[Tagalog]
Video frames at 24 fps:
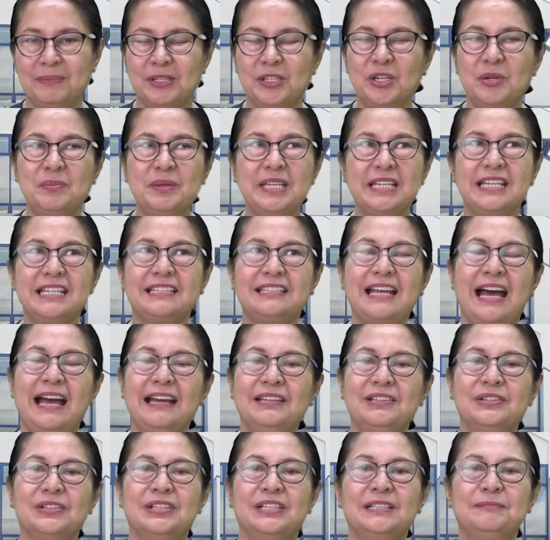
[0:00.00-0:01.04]
Pag humingi
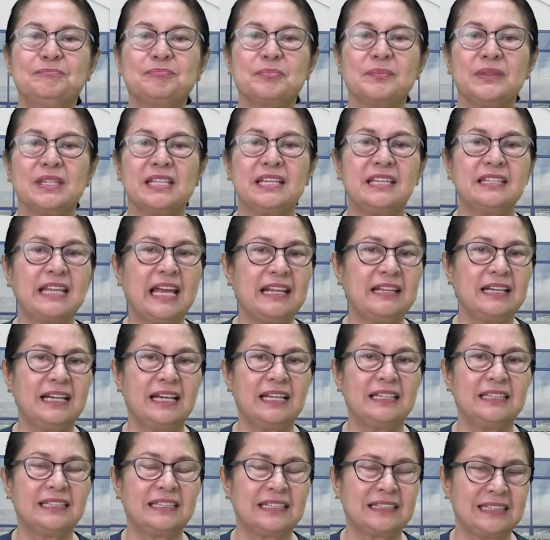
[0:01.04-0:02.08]
tayo, hingi tayo ng
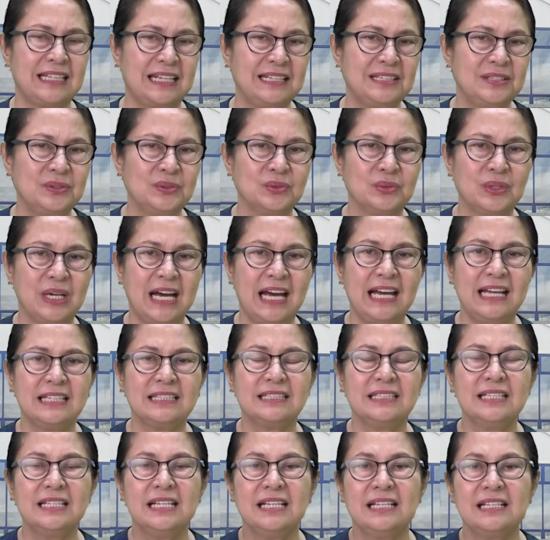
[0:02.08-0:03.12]

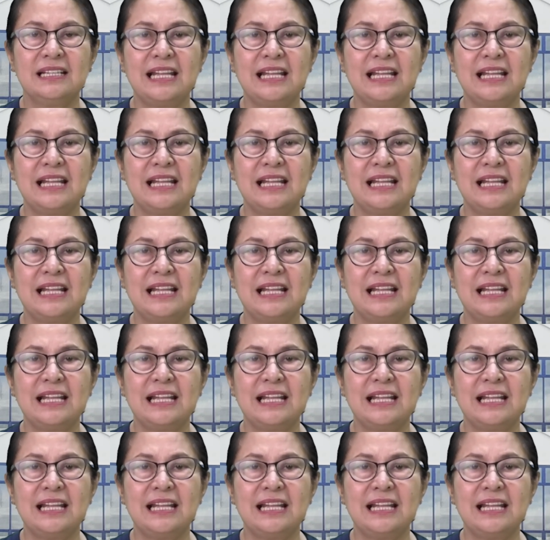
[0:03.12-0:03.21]
katalinuhan.